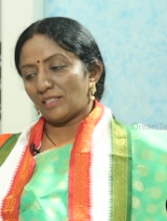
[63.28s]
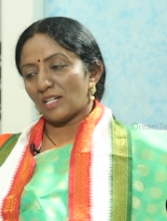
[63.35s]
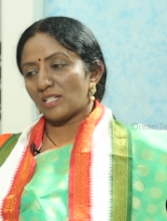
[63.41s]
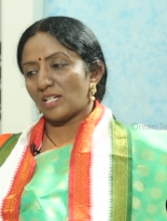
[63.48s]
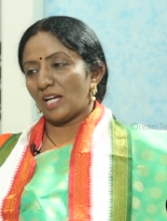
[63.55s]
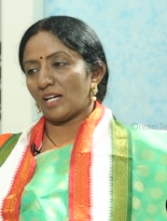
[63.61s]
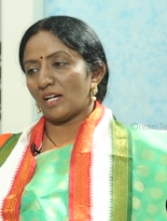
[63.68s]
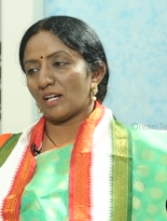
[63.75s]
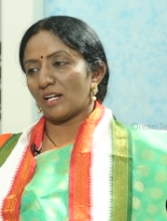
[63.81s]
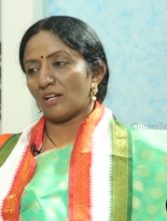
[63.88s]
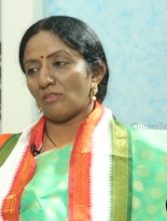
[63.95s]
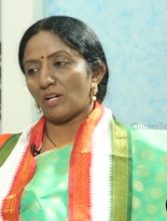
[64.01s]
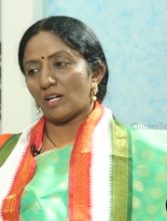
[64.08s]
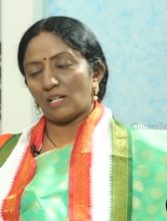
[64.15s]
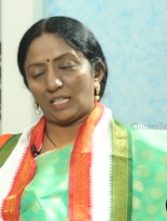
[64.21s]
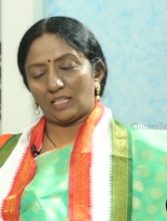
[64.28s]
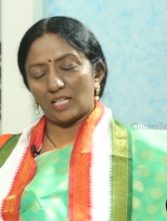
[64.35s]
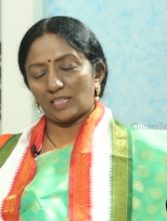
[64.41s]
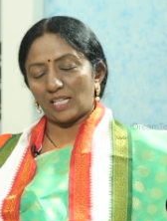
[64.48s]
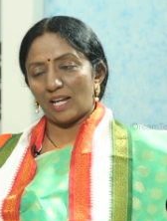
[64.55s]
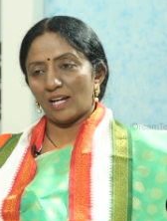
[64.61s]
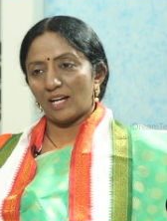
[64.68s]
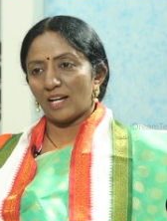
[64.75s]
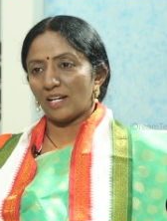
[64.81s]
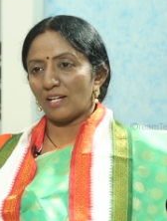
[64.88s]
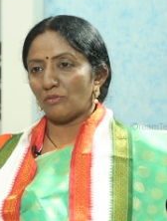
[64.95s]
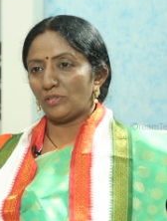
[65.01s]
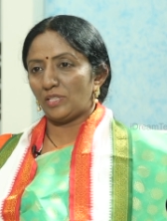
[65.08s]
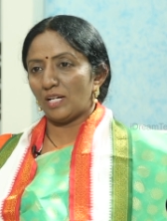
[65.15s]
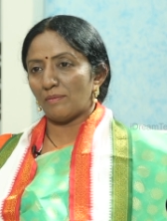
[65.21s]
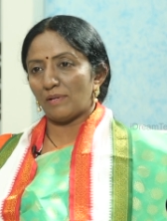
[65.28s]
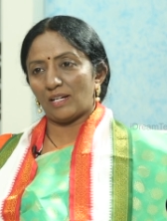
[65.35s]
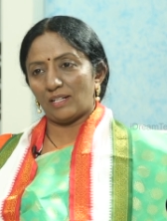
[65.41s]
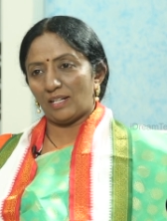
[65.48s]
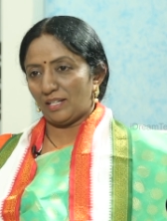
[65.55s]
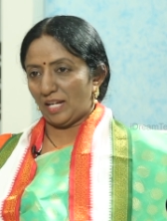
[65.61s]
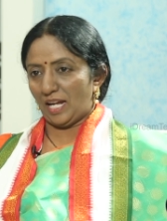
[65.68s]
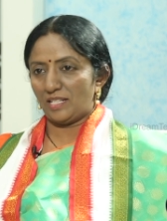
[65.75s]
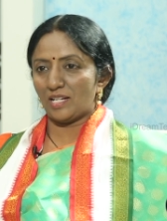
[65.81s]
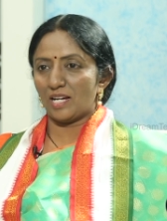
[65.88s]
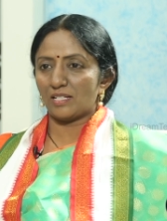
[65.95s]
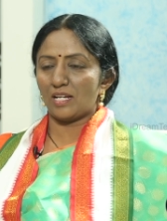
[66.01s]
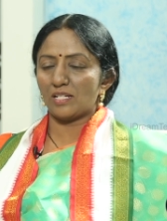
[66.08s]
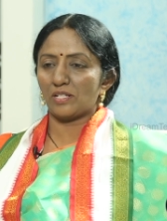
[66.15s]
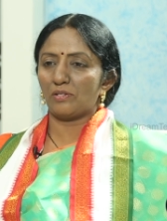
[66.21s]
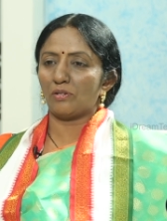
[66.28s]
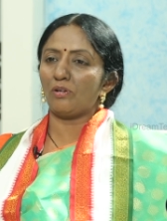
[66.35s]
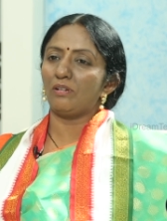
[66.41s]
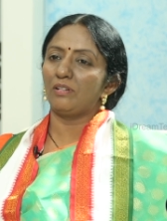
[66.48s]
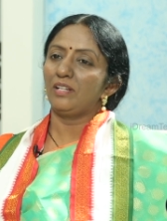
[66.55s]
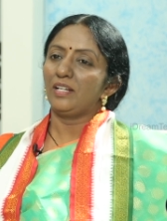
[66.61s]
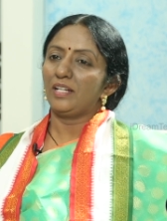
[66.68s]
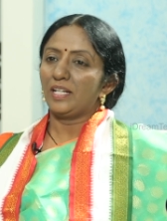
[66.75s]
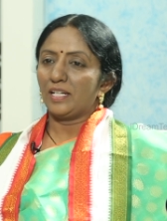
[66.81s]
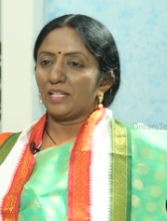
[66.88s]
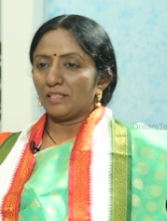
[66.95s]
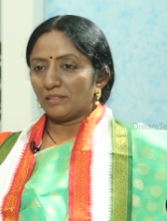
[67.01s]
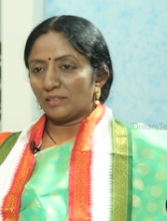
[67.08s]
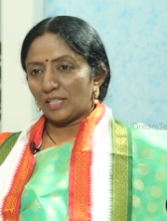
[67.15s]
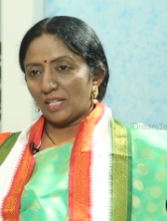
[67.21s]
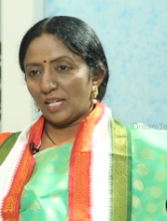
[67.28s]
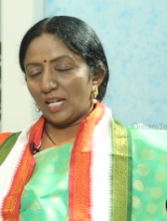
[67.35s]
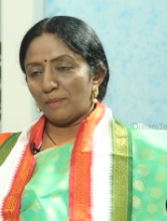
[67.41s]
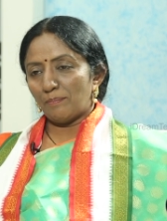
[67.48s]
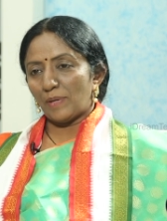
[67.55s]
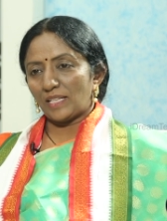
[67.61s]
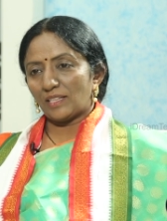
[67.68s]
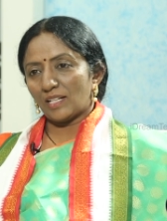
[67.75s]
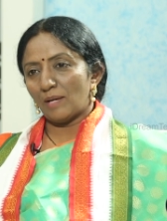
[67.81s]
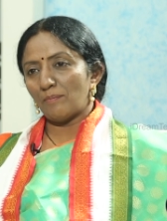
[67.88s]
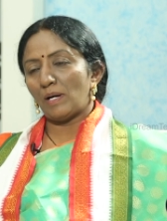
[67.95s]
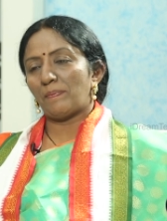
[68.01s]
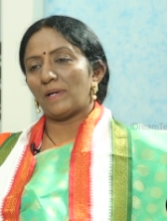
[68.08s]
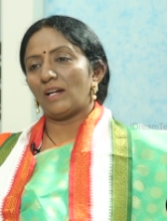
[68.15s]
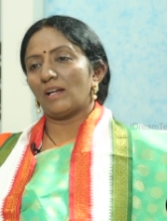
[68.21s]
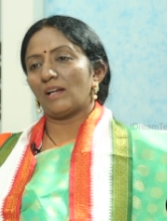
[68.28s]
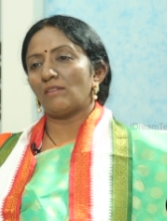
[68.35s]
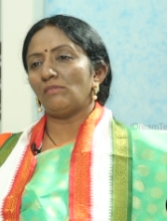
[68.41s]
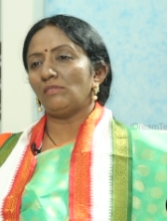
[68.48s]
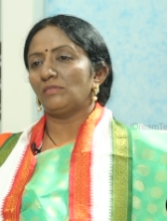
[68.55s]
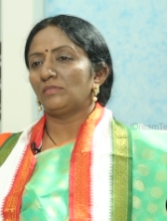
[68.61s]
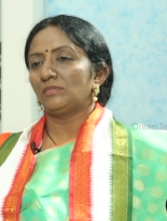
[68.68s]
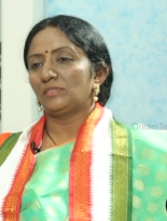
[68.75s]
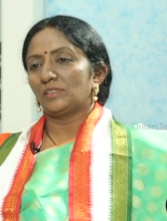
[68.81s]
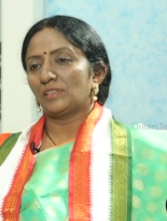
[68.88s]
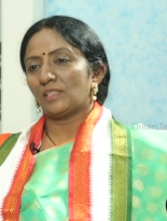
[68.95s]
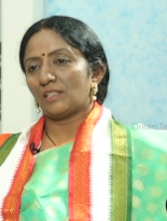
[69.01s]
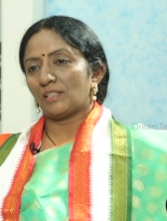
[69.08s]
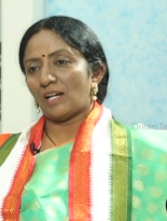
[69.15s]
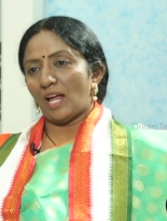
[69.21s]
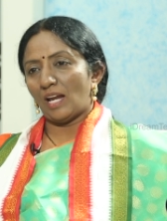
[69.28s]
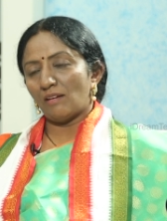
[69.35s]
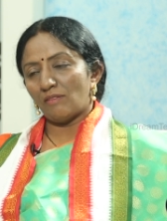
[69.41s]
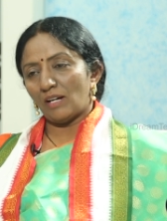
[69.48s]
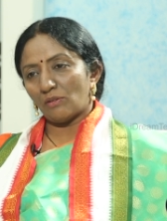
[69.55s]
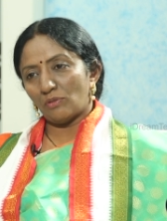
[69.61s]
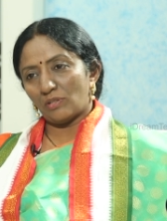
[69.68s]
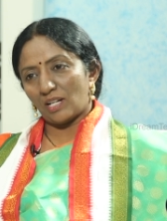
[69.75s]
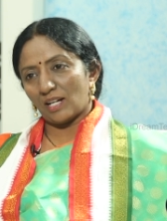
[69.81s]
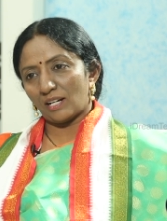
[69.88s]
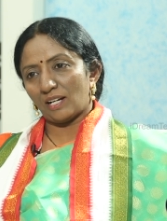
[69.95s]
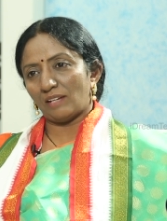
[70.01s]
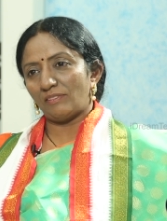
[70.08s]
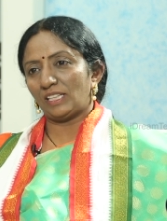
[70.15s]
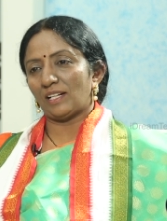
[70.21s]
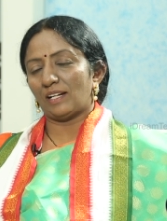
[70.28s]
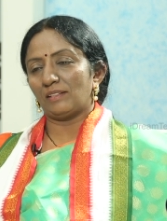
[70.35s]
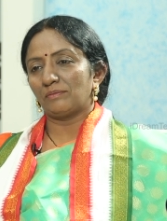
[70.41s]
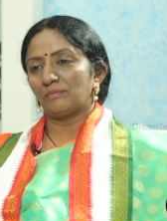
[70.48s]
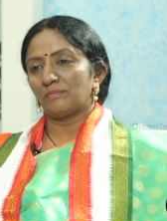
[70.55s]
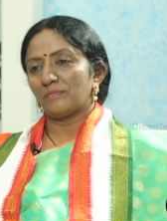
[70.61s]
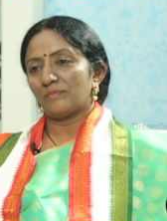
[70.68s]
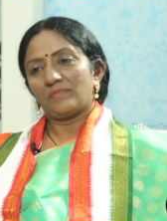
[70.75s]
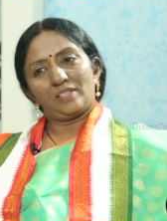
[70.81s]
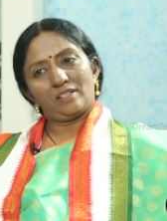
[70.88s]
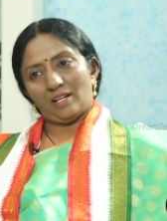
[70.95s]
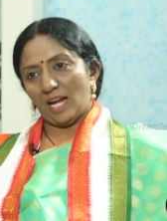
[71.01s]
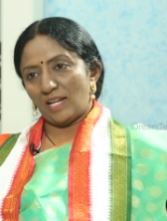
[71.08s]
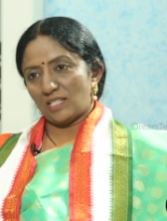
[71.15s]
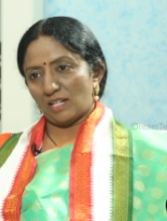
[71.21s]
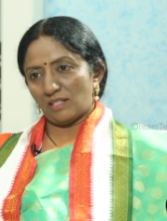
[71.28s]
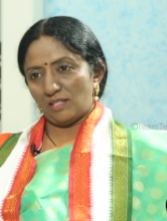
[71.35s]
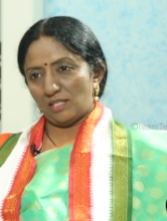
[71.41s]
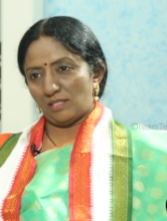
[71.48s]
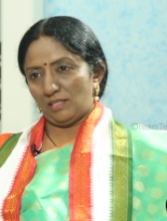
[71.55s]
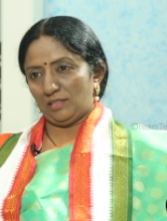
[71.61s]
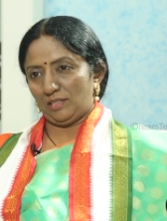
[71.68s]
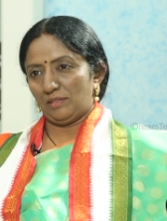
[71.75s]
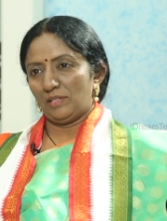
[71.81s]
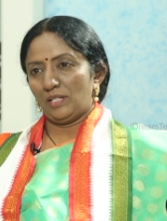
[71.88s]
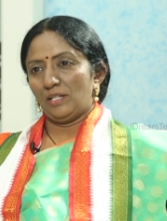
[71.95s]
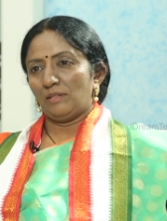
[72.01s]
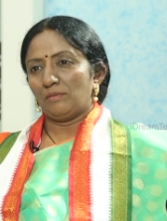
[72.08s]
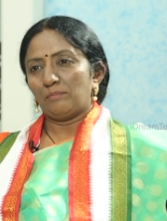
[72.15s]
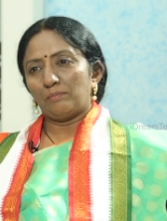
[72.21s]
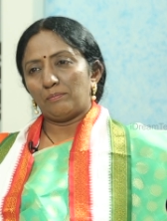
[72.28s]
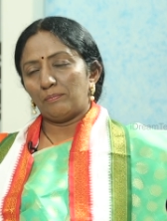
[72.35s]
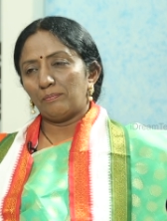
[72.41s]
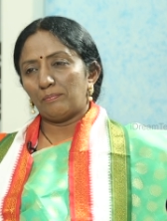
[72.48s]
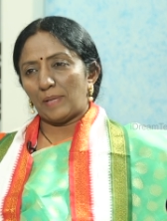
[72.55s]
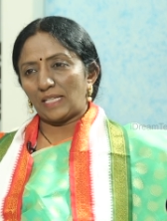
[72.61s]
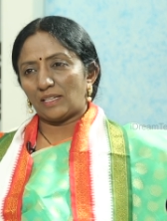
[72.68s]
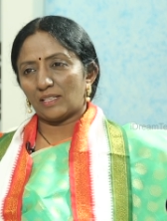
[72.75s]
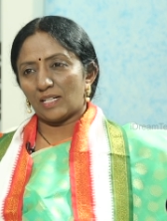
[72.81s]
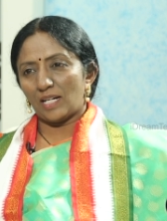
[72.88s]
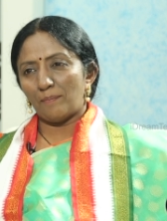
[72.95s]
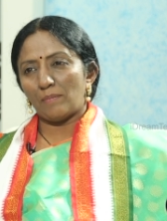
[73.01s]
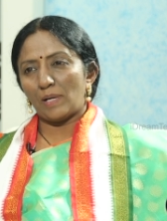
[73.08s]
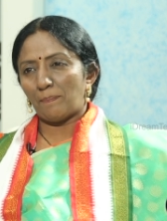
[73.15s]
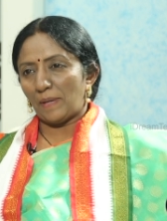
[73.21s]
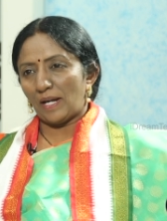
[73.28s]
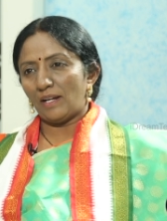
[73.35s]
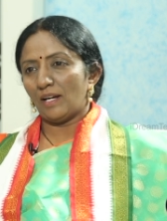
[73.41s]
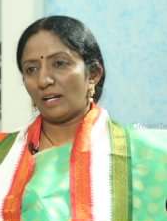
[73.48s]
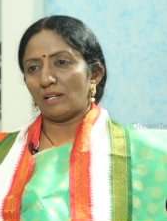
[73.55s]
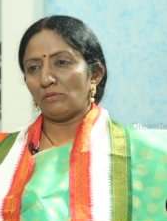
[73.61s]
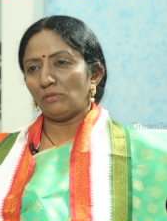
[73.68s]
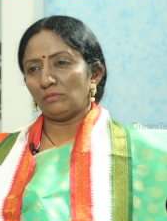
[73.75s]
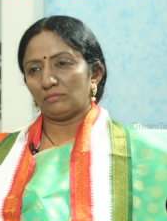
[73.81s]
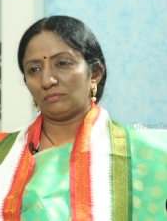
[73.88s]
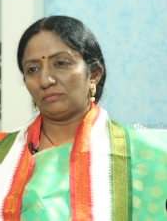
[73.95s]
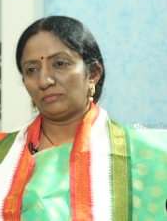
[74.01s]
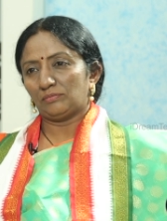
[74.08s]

చంద్రశేఖరరావు గారు ఎట్లా తెలంగాణ ఉద్యమాన్ని హైజాక్ చేసినరో ఈ బతుకమ్మ పండుగను కల్వకుంట్ల కవిత హైజాక్ చేసింది బతుకమ్మ పండుగను